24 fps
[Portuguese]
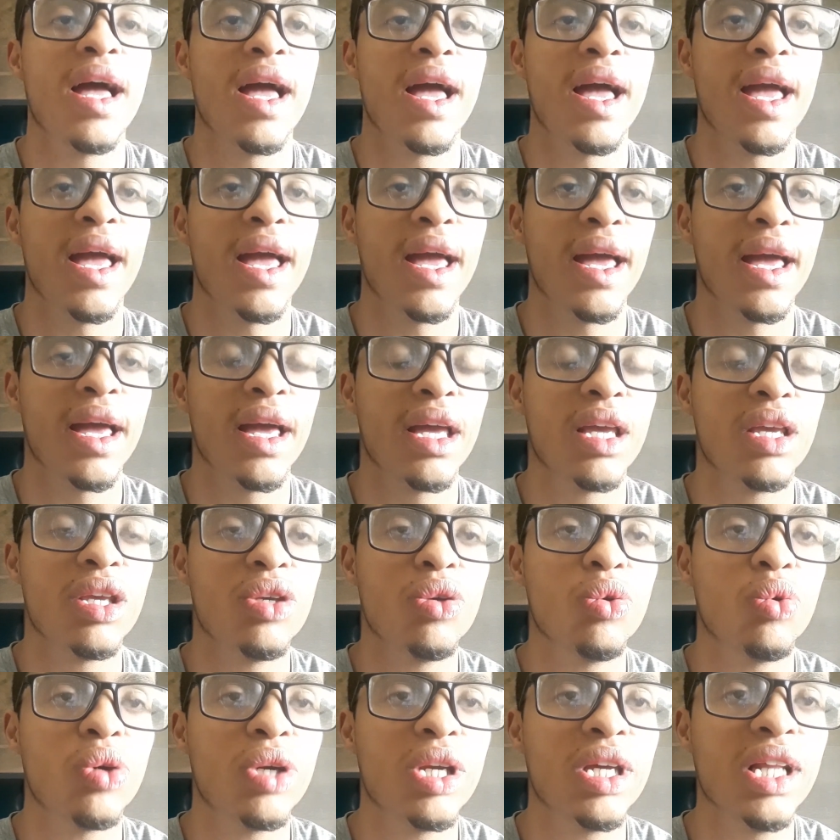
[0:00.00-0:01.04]
É,
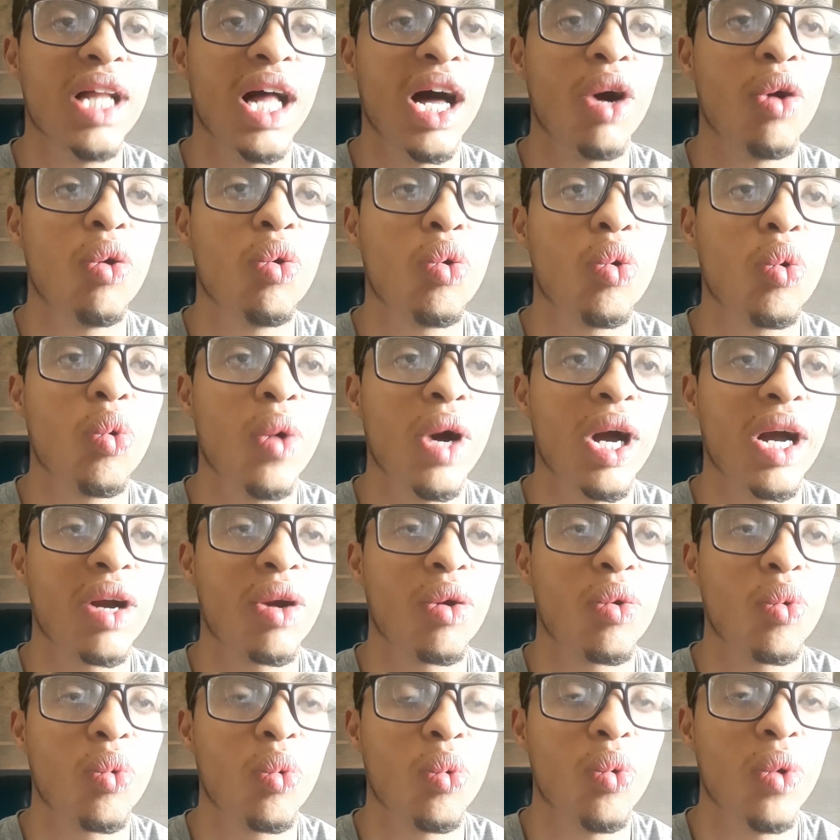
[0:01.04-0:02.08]
e o Hila com, a,
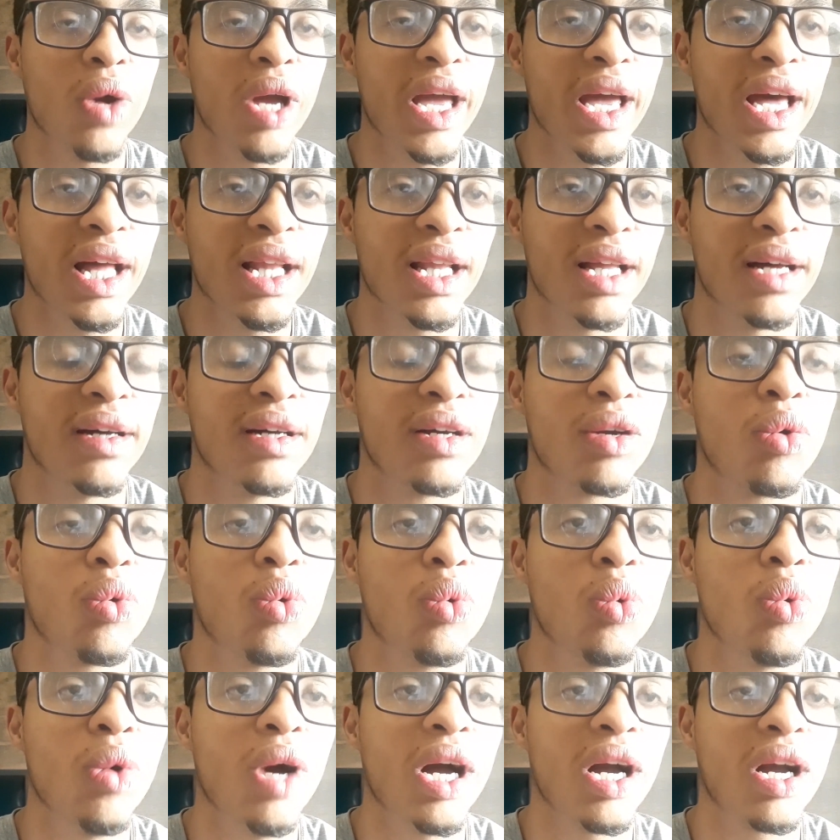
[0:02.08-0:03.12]
com ela,
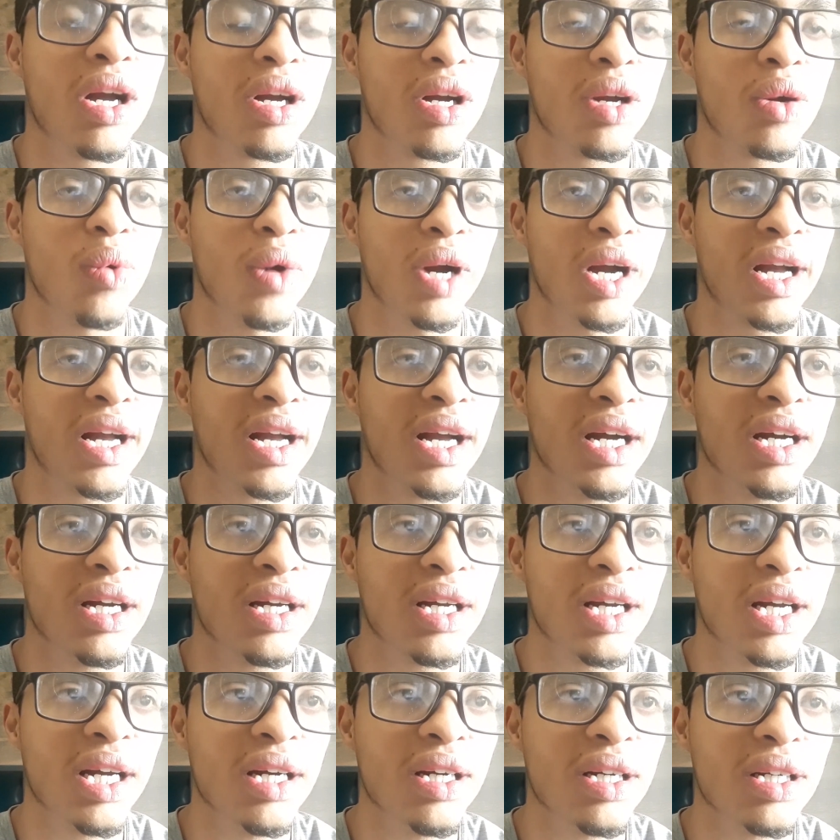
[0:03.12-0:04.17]
com a, com a
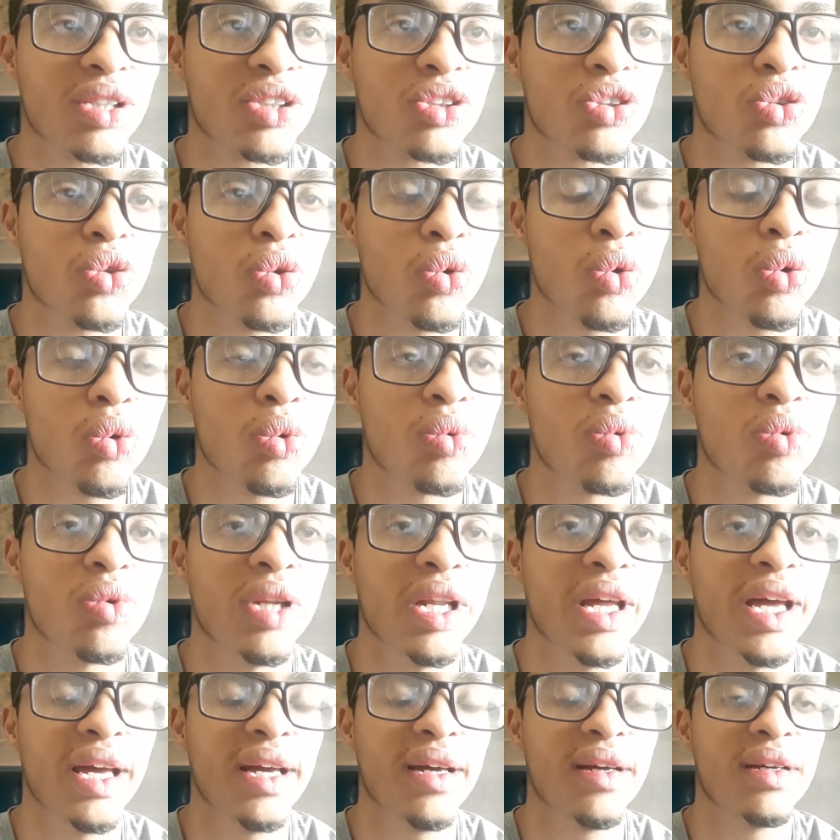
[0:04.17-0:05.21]
Kankansu,
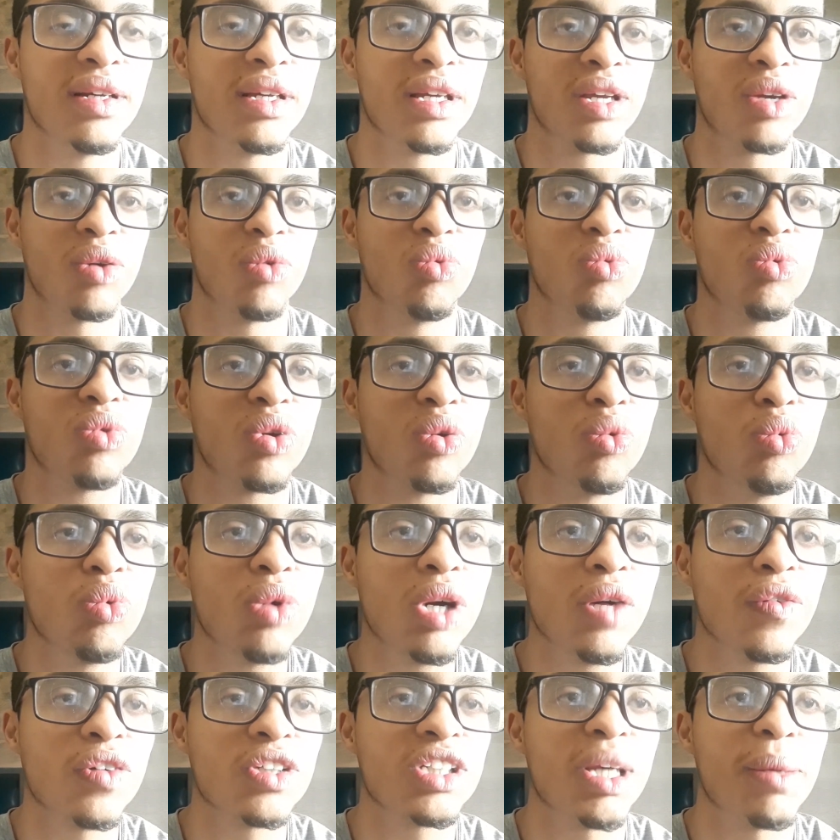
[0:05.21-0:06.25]
né? Que eu, que eu
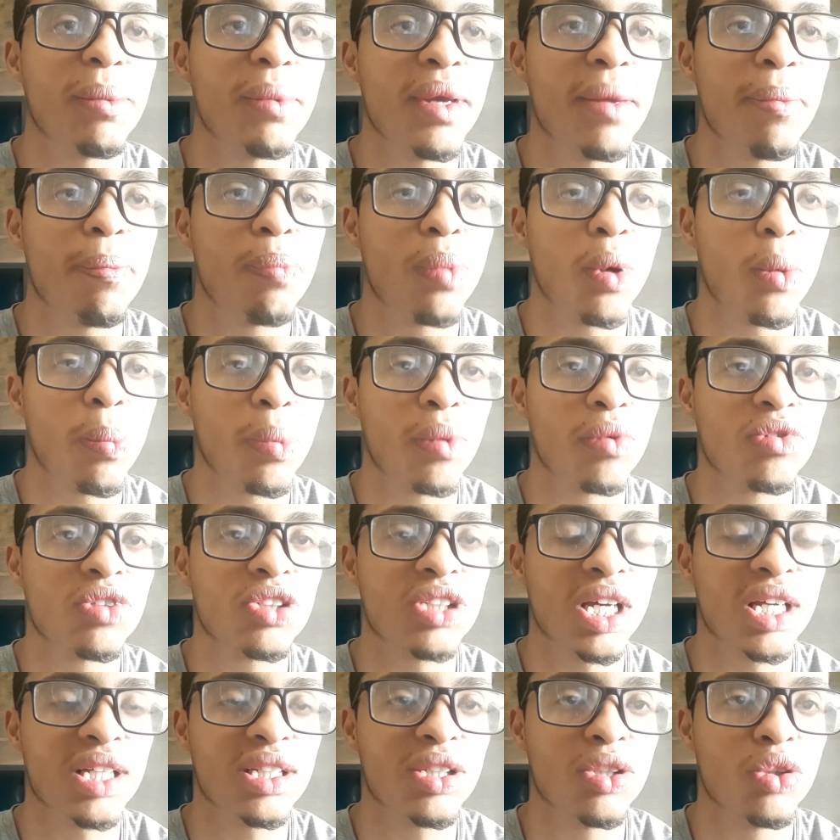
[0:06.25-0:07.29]
nunca vou saber
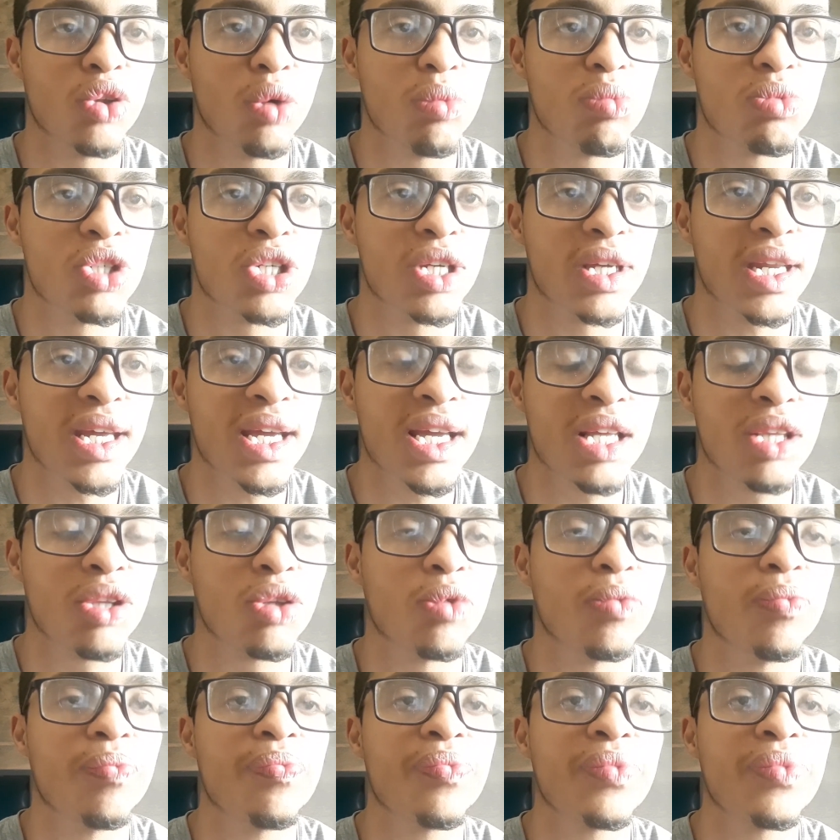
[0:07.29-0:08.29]
pronunciar esse nome direito.